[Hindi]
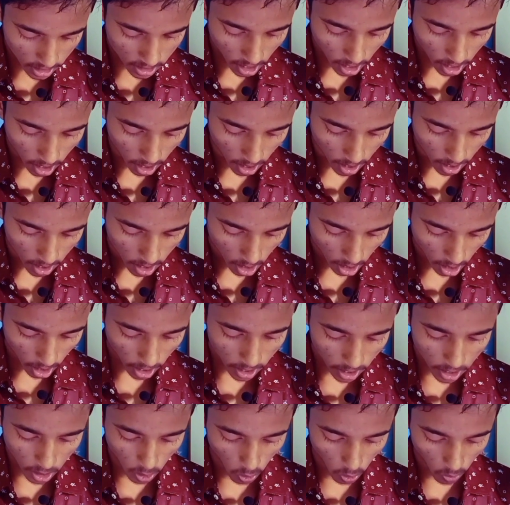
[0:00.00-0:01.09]
तरह
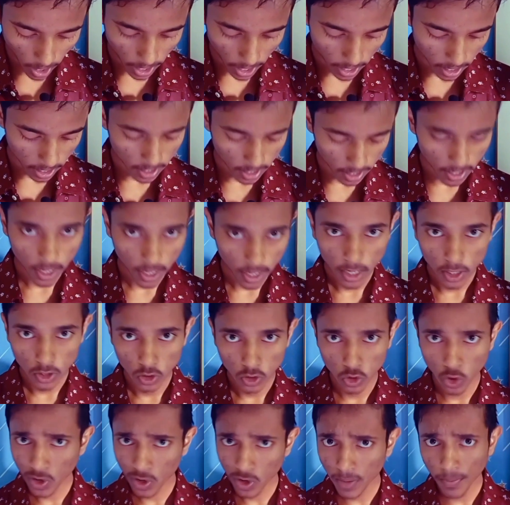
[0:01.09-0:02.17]
अर्न हुआ है
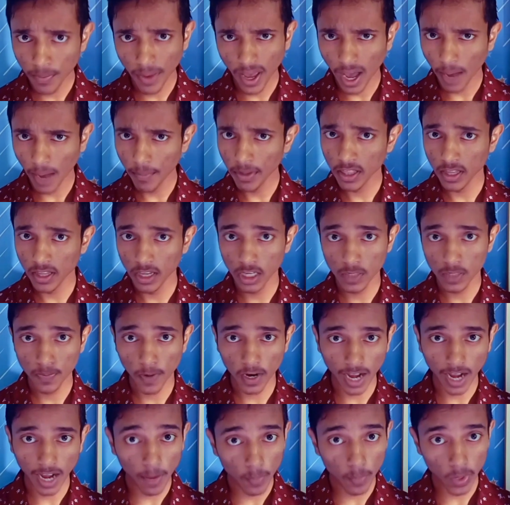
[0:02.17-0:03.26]
जो कि मैं अभी इस पर
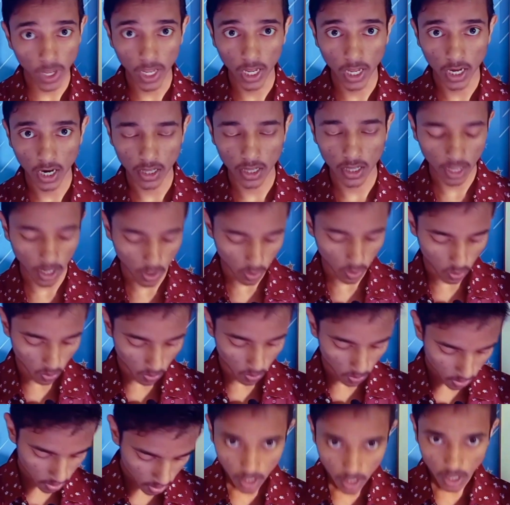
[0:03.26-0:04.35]
काम नहीं करता हूँ
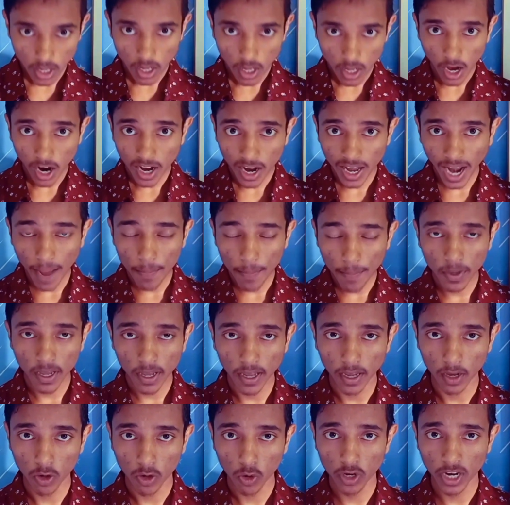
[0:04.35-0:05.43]
अगर
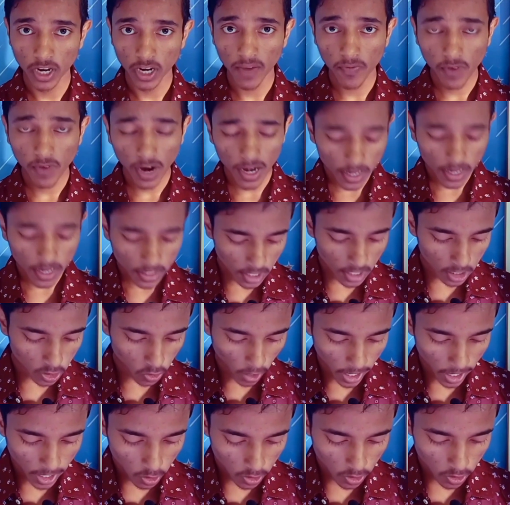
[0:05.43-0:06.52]
आपके कोई रेफरल लिंक से
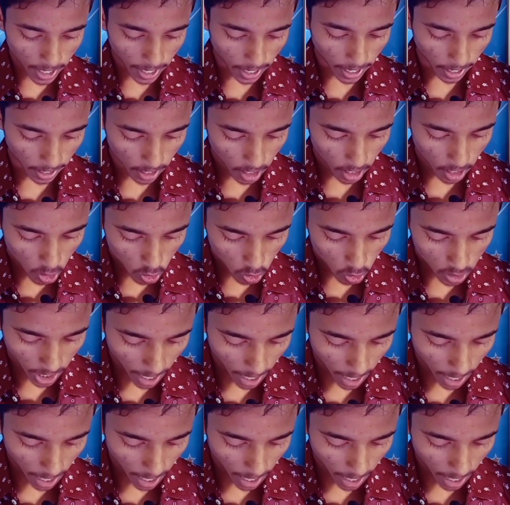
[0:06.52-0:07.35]
ज्वाइन होता है तो यहाँ